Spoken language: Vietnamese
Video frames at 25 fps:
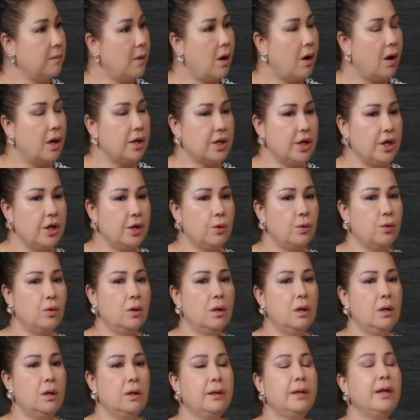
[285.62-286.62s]
bò nhiều
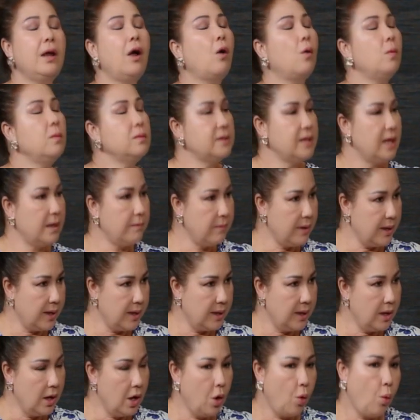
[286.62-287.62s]
thì họ cũng sẽ
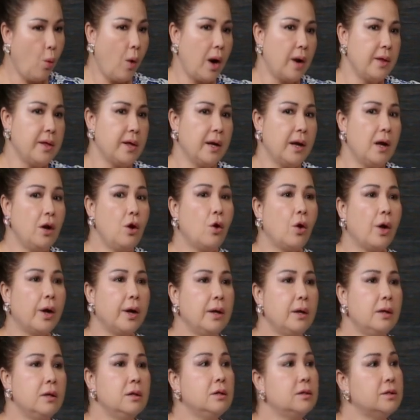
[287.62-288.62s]
bị hoặc là những cái
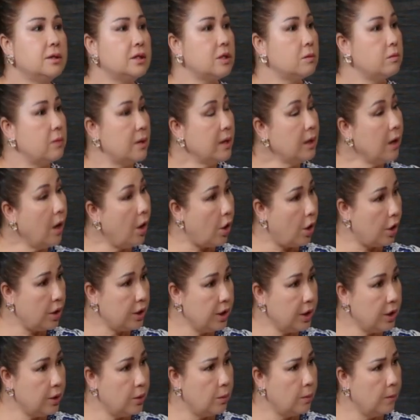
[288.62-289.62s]
loại đường trong bánh ngọt
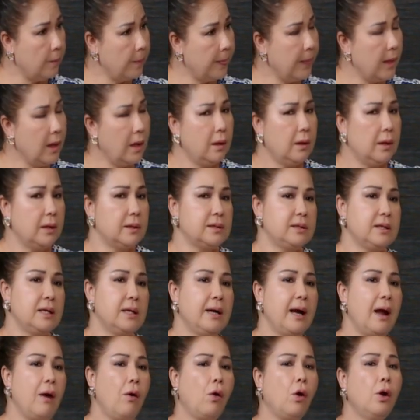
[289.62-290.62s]
nhiều thành ra
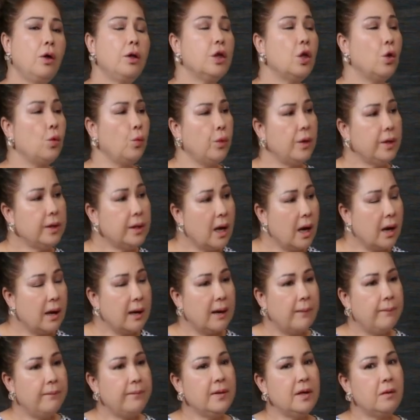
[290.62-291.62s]
ra nó có nhiều nguyên nhân
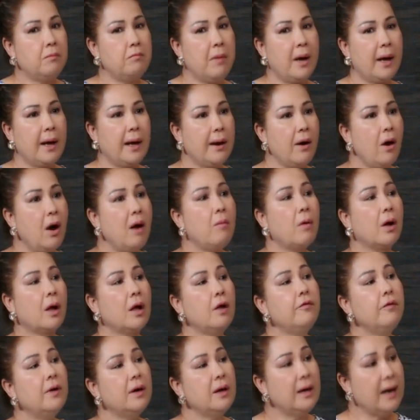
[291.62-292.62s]
lắm nhưng mà đó là một
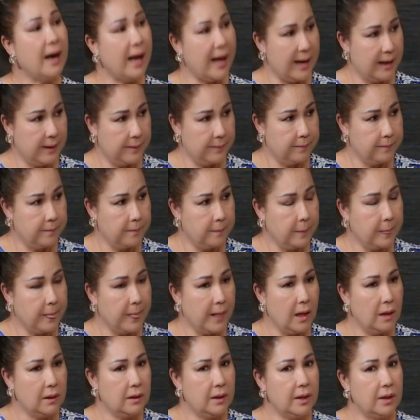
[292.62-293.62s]
cái vấn nạn
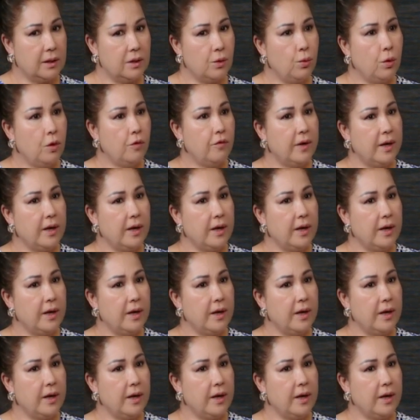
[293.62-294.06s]
thì thưa quý